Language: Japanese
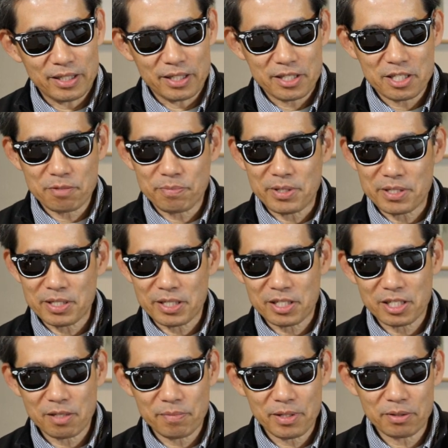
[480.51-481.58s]
リエクスプレスで
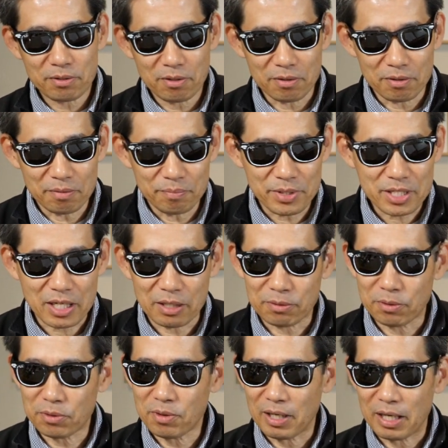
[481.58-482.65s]
調べると見つかる
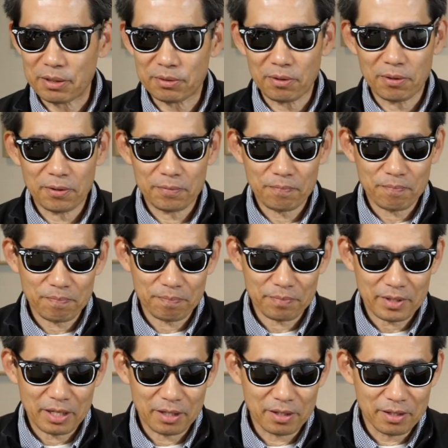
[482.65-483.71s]
ことがあると
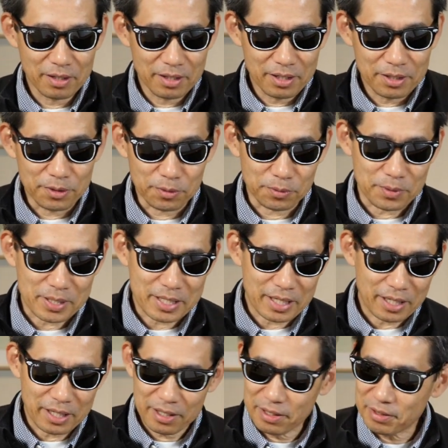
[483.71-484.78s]
いうことです
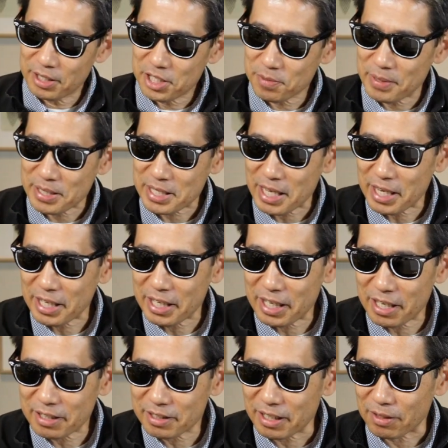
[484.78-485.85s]
ね。一番最近
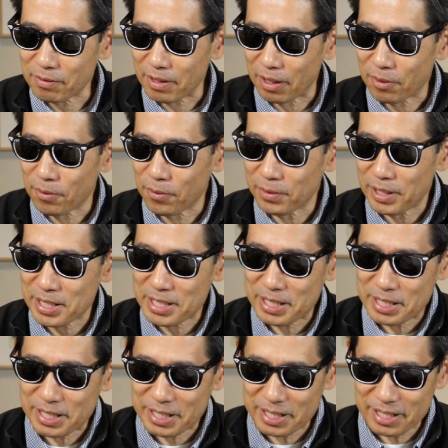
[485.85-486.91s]
買ったのがこれで
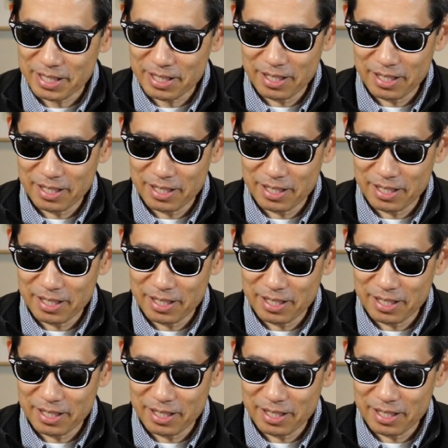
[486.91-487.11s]
す。